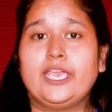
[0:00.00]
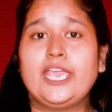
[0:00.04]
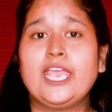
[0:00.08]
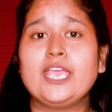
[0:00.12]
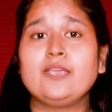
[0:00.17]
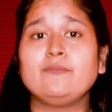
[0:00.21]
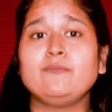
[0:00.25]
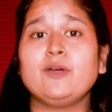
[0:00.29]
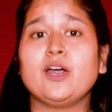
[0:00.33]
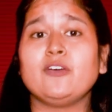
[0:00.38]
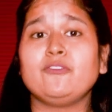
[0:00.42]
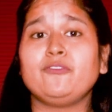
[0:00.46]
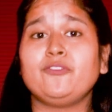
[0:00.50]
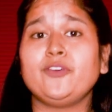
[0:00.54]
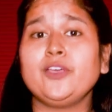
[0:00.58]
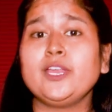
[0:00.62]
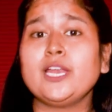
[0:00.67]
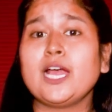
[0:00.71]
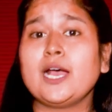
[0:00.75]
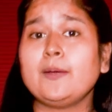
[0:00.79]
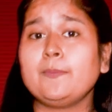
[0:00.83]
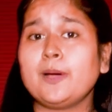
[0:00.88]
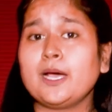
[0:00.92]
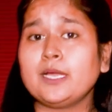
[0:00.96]
एक बार
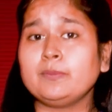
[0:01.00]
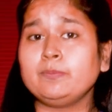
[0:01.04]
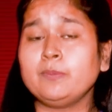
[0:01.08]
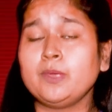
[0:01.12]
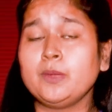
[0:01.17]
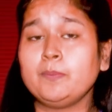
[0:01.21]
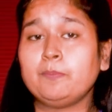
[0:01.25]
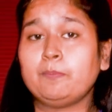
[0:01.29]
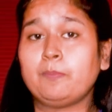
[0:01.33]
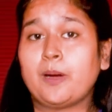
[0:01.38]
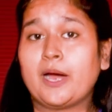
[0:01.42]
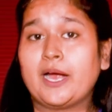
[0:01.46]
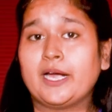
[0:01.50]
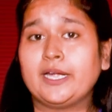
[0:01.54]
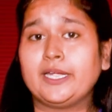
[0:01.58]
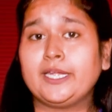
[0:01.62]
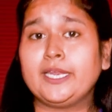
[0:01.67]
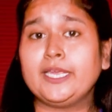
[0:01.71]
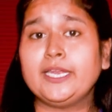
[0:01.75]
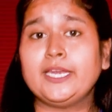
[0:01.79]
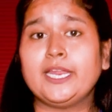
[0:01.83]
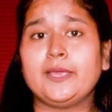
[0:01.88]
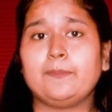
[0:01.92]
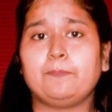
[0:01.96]
फिर आम आदमी
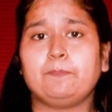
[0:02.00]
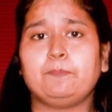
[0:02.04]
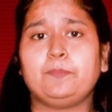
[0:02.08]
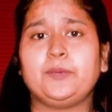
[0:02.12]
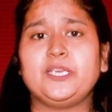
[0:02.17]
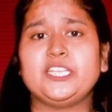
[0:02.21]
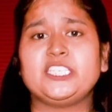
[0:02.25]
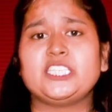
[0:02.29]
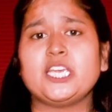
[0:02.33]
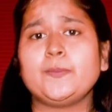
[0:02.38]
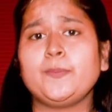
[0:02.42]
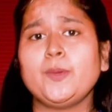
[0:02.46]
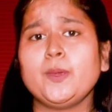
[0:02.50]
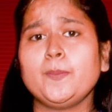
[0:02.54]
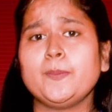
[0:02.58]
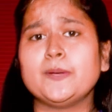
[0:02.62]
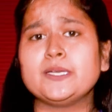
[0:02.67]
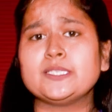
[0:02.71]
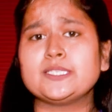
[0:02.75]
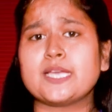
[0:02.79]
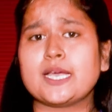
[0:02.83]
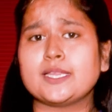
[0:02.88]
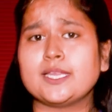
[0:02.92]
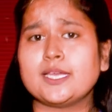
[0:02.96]
पार्टी ने बीजेपी
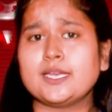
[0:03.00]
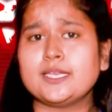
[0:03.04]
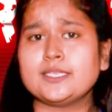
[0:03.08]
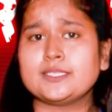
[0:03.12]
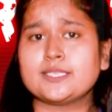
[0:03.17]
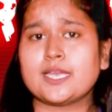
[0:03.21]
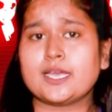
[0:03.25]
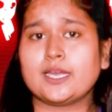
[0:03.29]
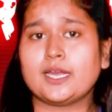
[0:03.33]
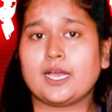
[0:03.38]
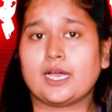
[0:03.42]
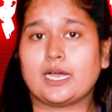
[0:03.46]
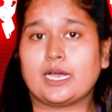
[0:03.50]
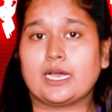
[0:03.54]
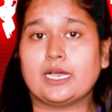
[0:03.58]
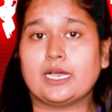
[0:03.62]
पर साधा निशाना